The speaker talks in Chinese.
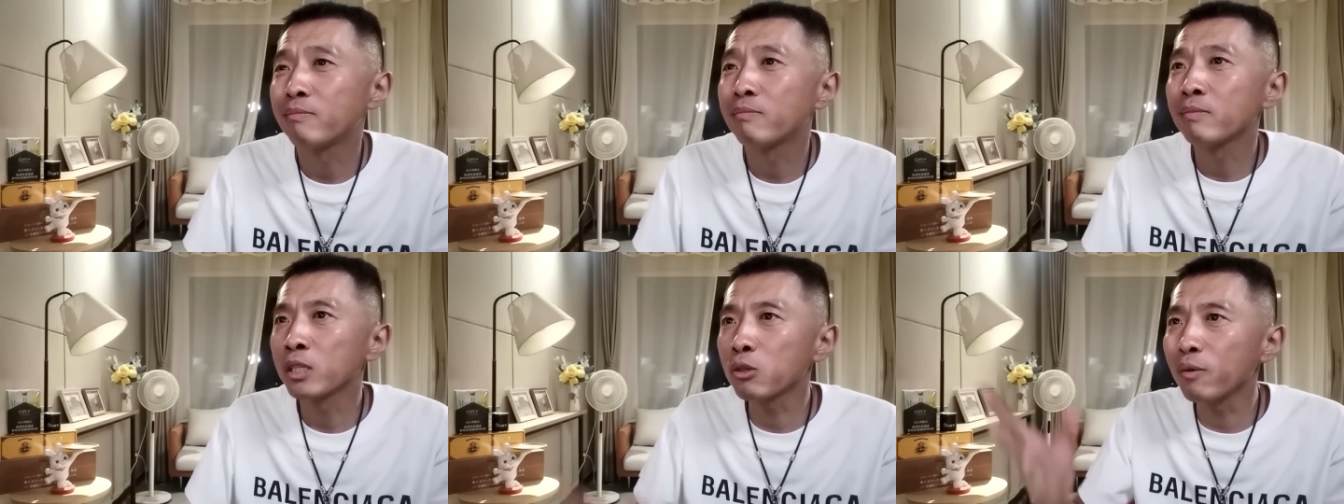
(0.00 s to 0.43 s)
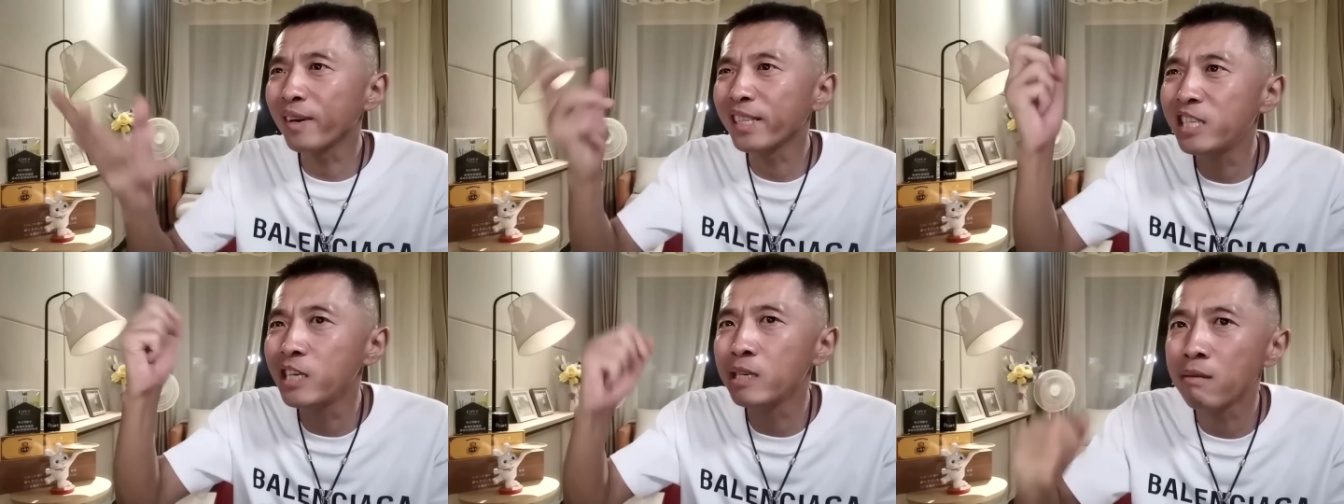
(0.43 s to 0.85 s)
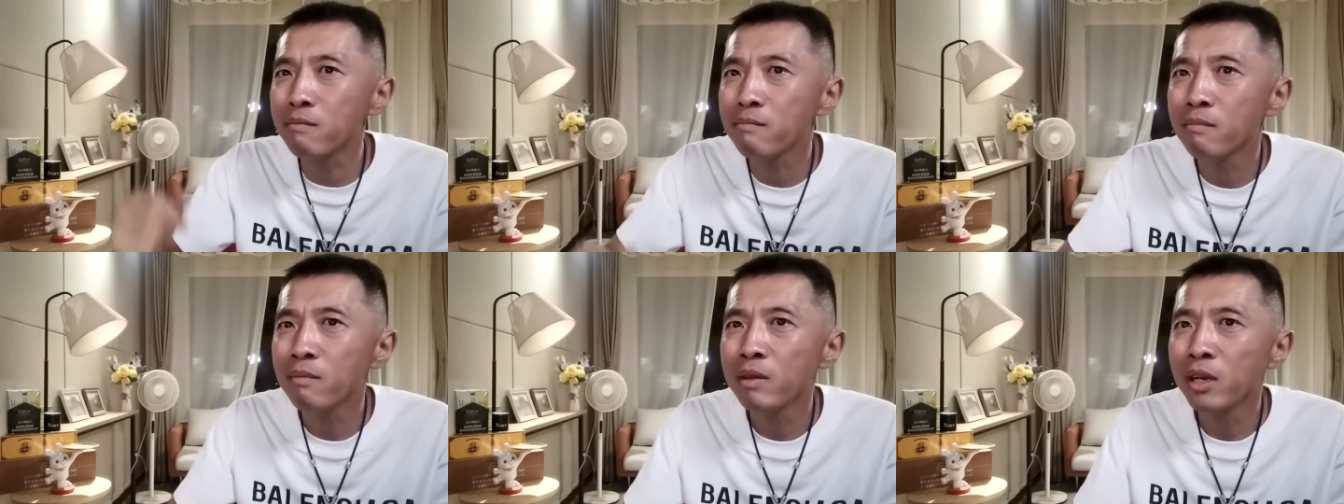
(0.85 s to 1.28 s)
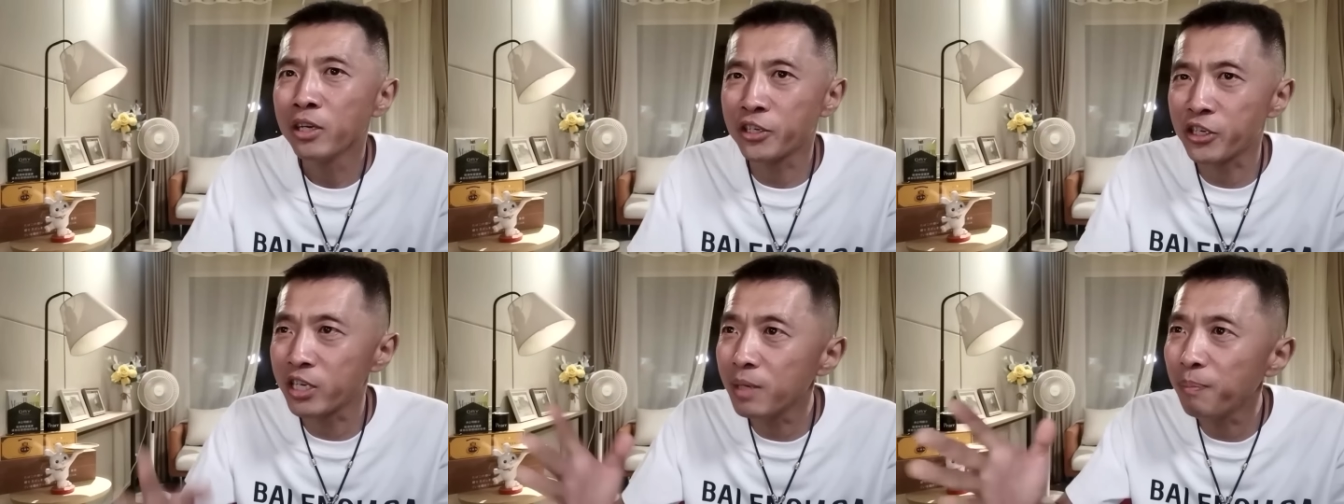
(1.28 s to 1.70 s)
说完起身，
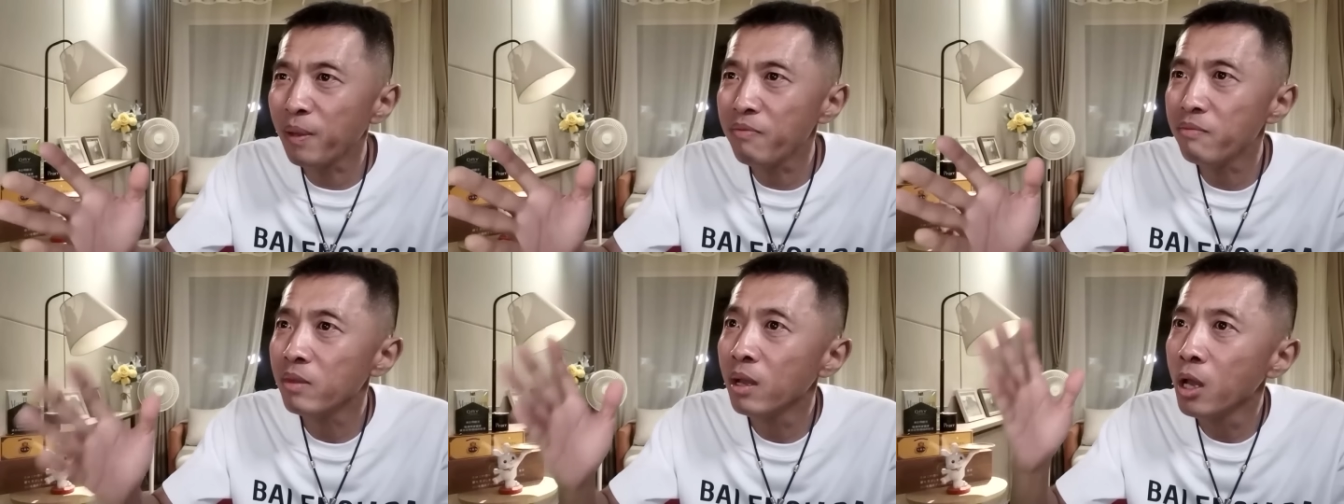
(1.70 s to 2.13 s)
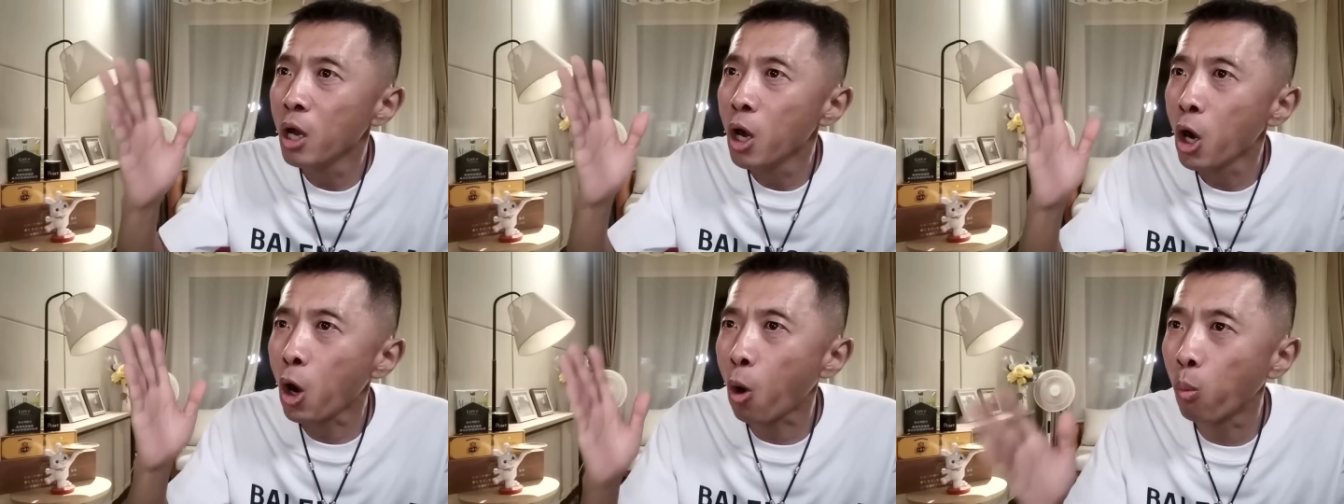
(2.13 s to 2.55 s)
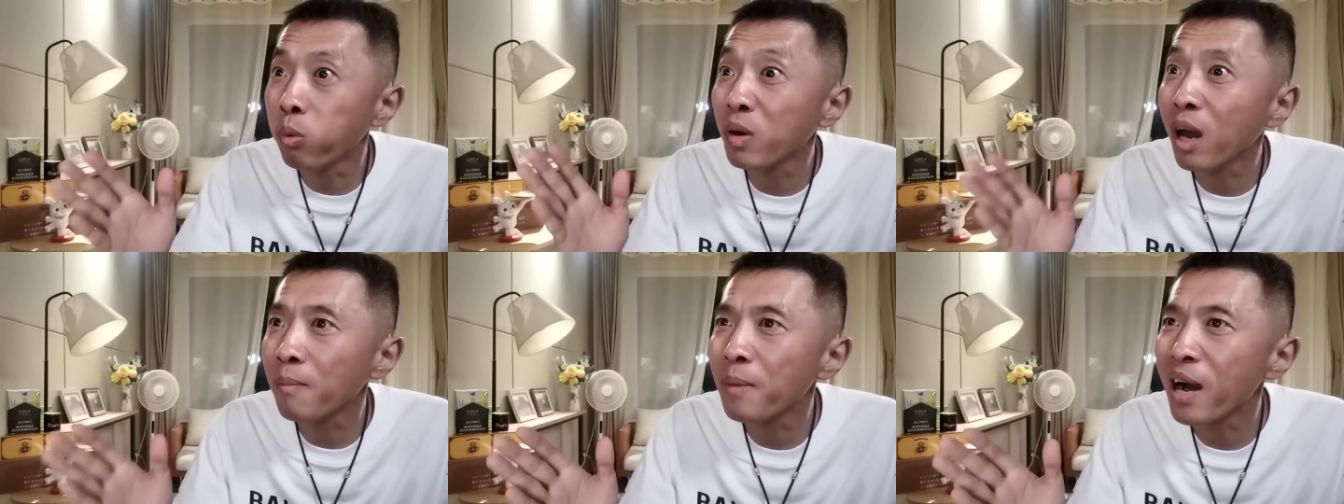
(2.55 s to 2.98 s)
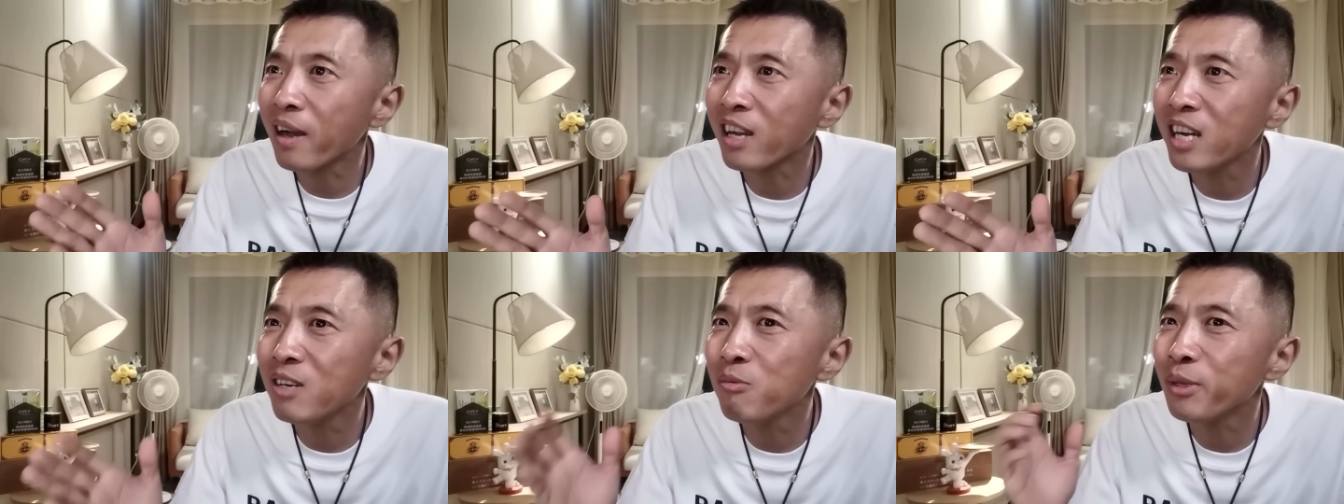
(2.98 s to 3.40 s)
直奔红浪漫
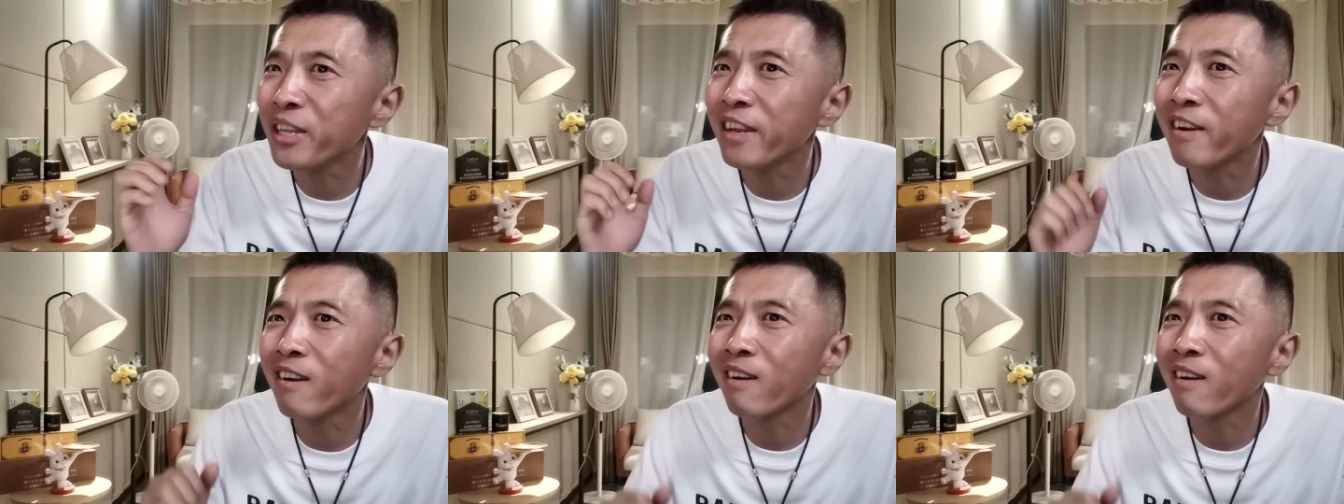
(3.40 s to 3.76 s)
歌舞厅。